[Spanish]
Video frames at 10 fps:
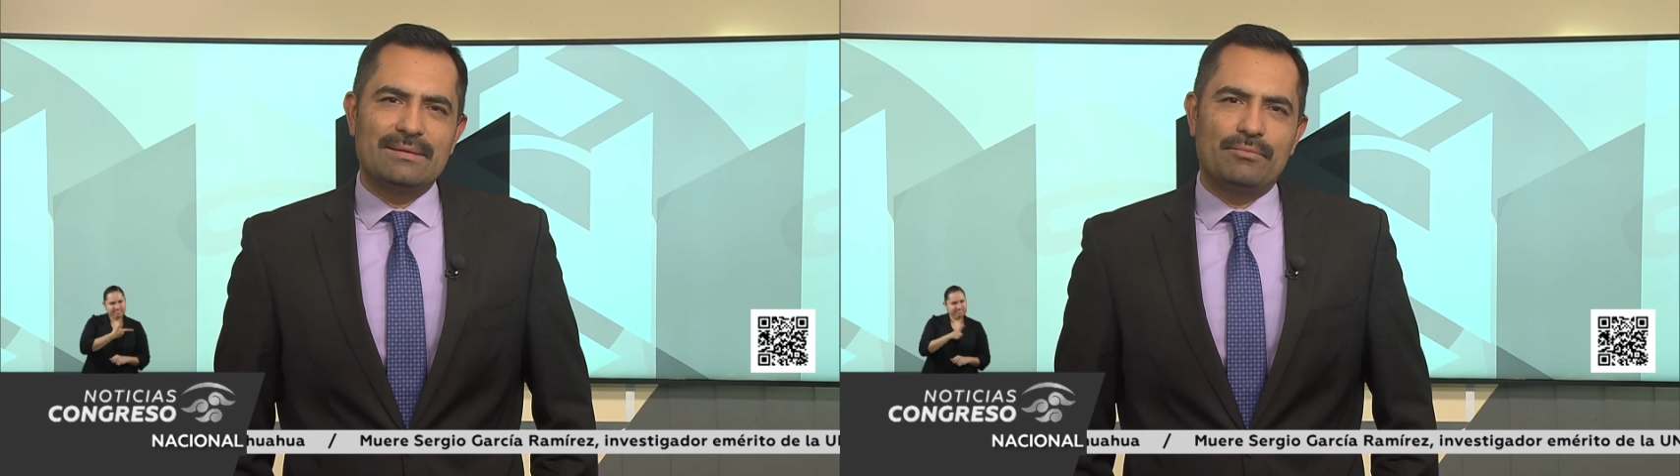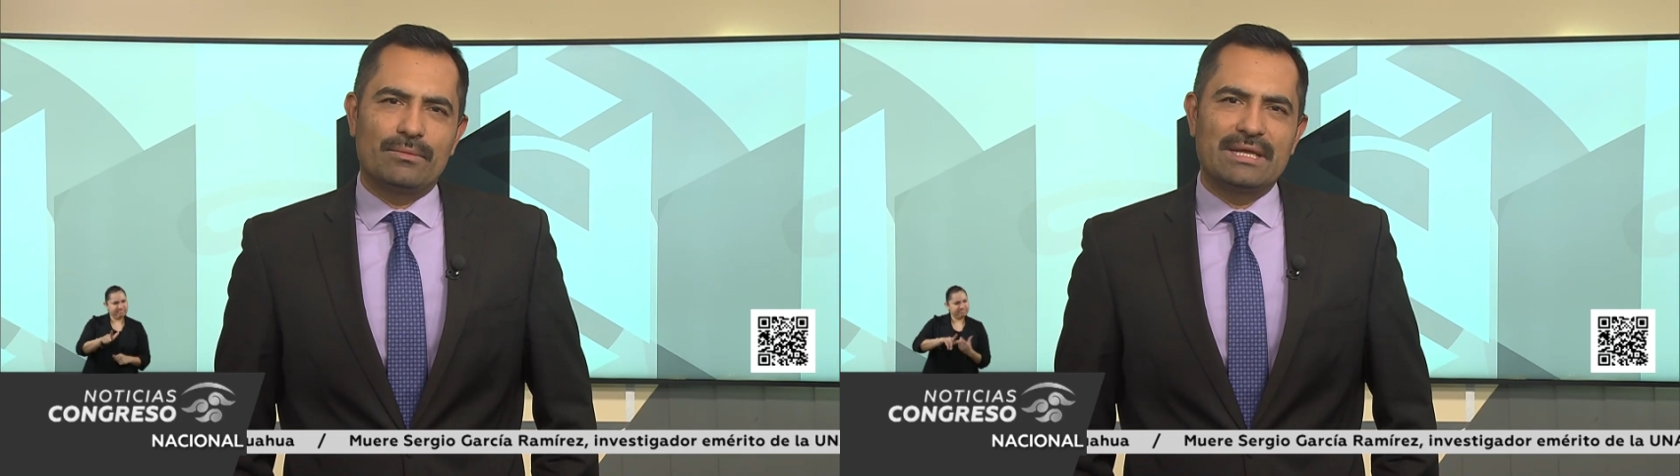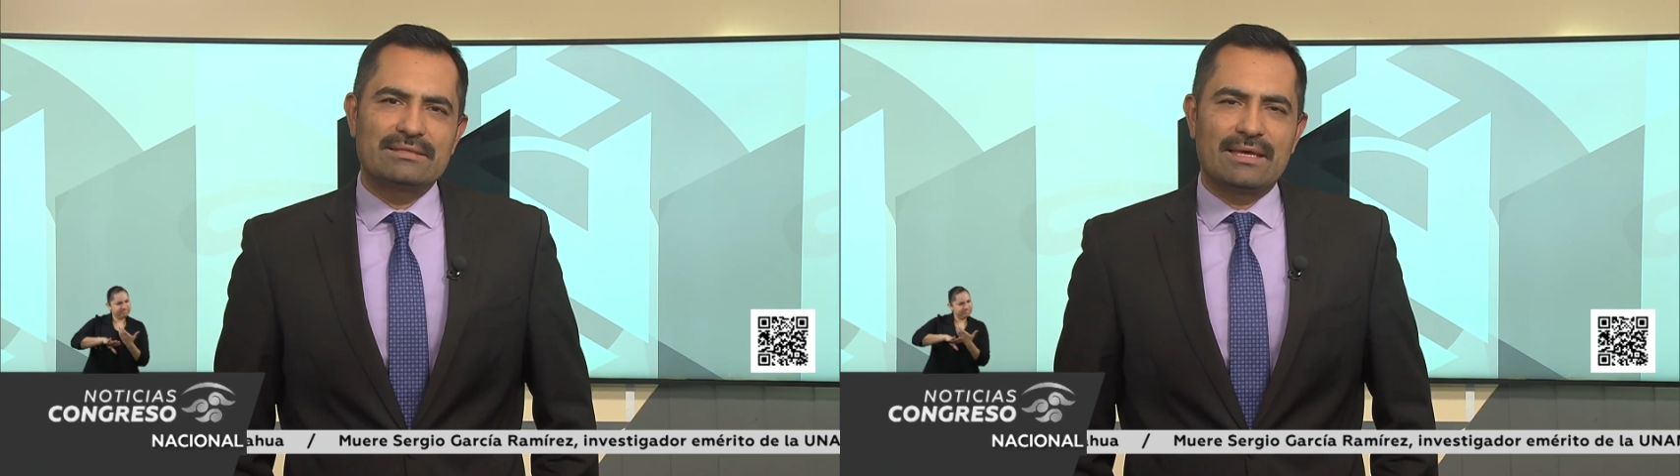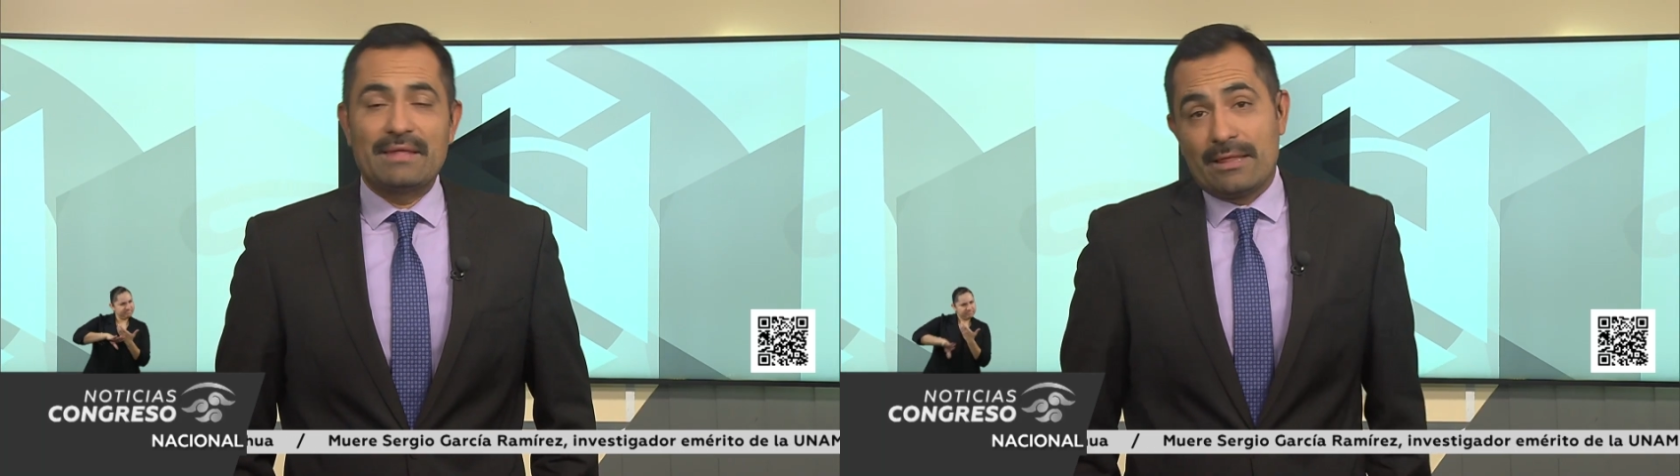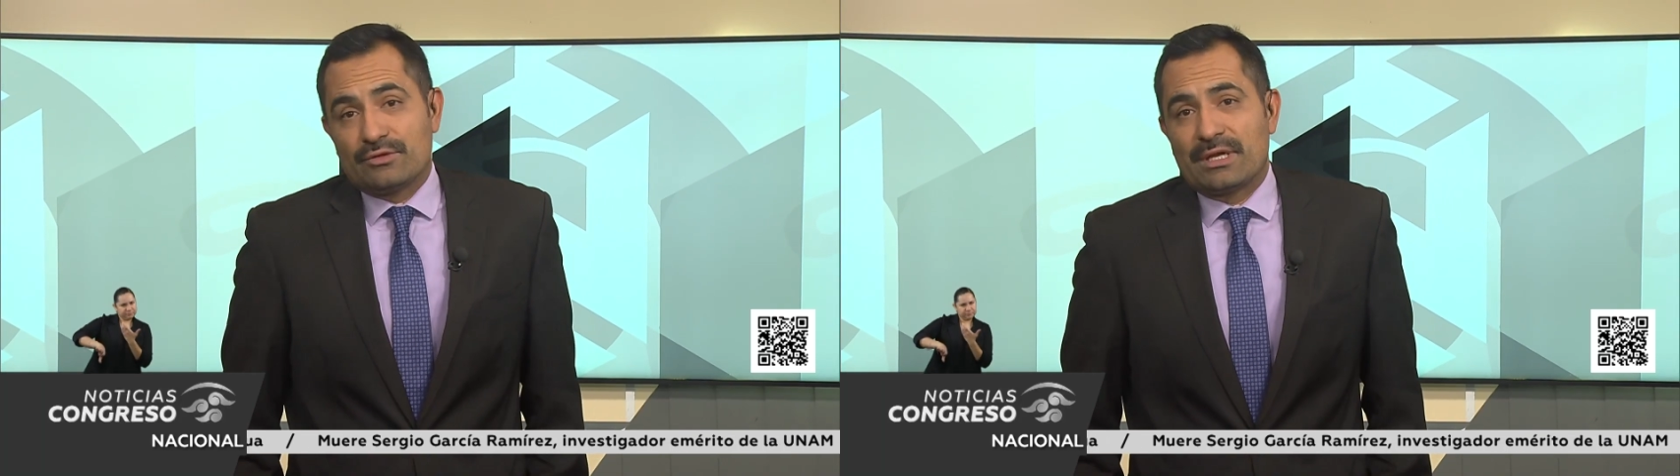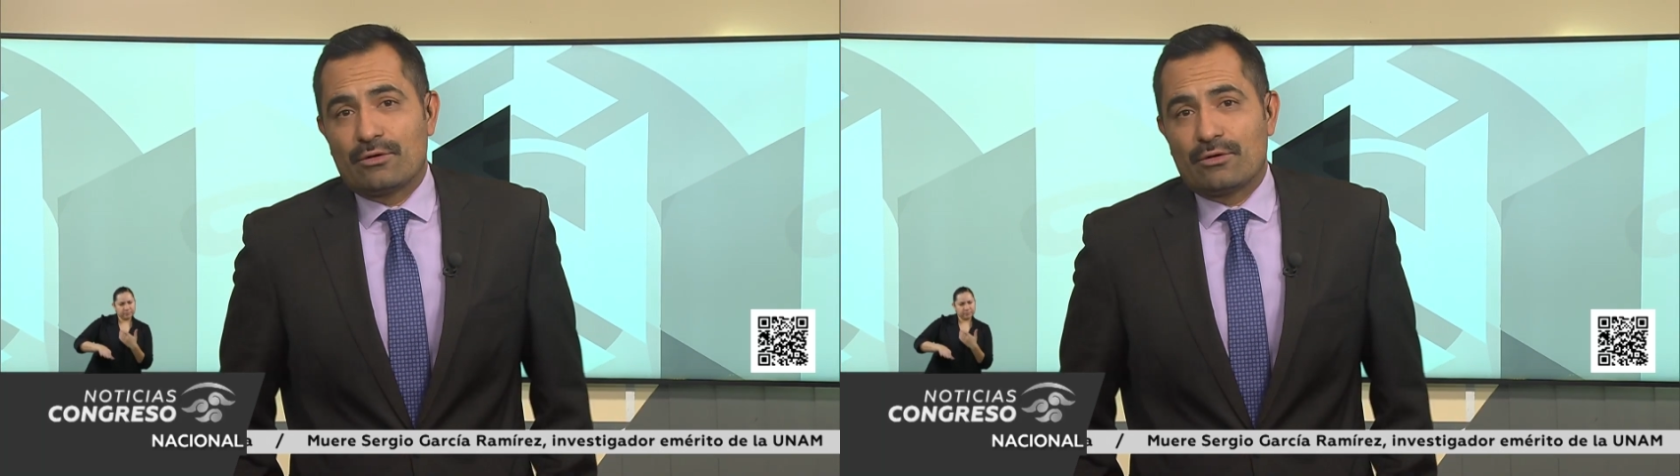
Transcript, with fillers: de pobreza dados a